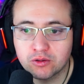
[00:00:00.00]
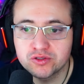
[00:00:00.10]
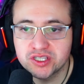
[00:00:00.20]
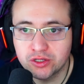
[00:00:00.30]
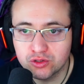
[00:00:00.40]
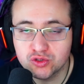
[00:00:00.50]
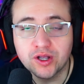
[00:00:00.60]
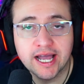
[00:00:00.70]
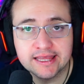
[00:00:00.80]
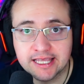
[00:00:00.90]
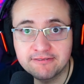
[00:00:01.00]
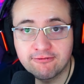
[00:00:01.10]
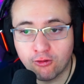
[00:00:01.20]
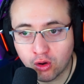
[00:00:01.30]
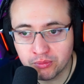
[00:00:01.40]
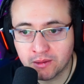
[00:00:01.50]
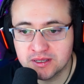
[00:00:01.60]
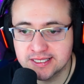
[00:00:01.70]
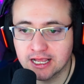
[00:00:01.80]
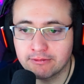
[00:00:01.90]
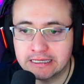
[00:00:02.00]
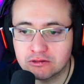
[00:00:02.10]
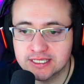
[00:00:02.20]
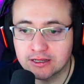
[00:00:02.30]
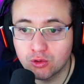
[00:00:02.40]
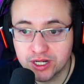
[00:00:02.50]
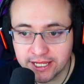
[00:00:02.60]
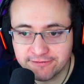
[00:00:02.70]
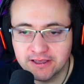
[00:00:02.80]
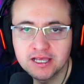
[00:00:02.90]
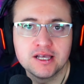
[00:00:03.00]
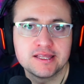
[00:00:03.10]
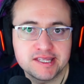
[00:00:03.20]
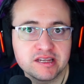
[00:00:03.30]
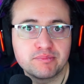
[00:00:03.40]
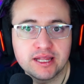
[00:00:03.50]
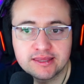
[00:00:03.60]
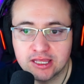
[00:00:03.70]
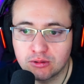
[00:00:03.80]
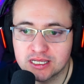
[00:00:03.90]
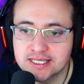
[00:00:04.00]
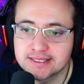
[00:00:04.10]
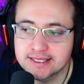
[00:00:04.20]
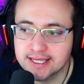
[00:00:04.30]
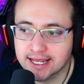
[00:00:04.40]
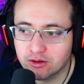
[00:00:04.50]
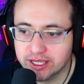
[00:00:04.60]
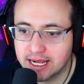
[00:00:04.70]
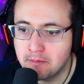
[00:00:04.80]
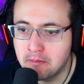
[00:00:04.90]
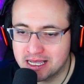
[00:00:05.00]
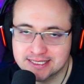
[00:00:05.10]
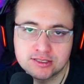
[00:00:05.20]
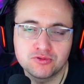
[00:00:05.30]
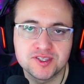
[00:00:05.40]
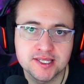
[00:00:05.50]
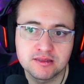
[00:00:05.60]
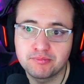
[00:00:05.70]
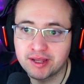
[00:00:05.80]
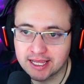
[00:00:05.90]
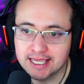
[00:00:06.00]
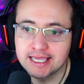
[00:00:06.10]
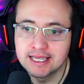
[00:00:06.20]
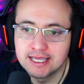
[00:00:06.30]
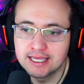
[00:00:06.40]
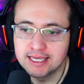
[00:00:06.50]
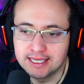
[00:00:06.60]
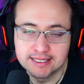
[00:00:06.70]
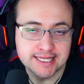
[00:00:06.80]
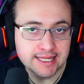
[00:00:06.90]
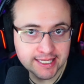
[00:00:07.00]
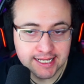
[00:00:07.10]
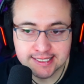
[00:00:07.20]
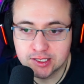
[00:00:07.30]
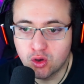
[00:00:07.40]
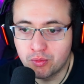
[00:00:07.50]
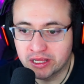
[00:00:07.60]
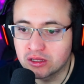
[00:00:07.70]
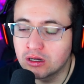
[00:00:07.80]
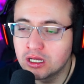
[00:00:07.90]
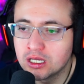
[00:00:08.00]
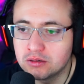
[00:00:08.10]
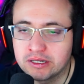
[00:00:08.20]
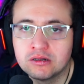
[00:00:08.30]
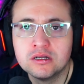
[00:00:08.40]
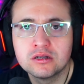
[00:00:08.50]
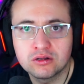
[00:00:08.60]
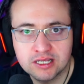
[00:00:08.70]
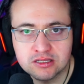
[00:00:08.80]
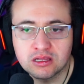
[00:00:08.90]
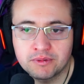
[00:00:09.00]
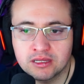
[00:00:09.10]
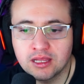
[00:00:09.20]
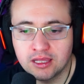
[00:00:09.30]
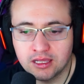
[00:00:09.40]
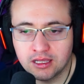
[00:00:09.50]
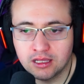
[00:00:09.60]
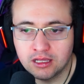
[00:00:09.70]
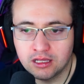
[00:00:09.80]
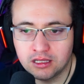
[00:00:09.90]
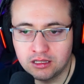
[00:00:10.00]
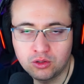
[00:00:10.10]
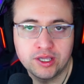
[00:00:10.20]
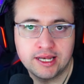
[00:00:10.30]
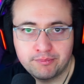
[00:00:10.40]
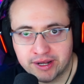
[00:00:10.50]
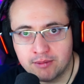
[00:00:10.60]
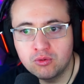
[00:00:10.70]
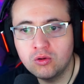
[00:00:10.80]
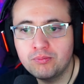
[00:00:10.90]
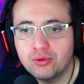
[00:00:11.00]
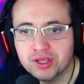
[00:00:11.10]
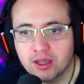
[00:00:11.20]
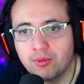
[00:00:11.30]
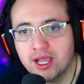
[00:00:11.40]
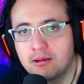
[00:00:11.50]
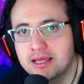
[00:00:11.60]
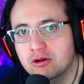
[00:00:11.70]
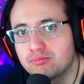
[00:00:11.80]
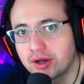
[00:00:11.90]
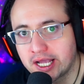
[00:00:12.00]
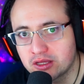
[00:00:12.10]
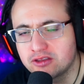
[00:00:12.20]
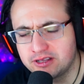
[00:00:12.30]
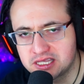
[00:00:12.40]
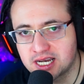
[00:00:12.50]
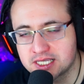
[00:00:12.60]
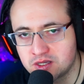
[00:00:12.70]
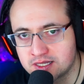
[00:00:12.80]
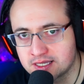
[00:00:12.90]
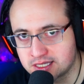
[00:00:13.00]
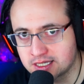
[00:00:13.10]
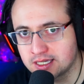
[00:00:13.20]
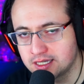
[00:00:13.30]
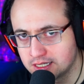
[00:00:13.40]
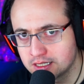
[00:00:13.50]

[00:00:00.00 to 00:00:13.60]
consiguió su carta Inform, damas y caballeros, a Kunif, triplete y doble asistencia. Creo que era más que suficiente para que eh, saliera este hombre, ¿no? Y bueno, con esto también eh, doy el preámbulo porque voy a hablar un poquito de filtraciones. Así que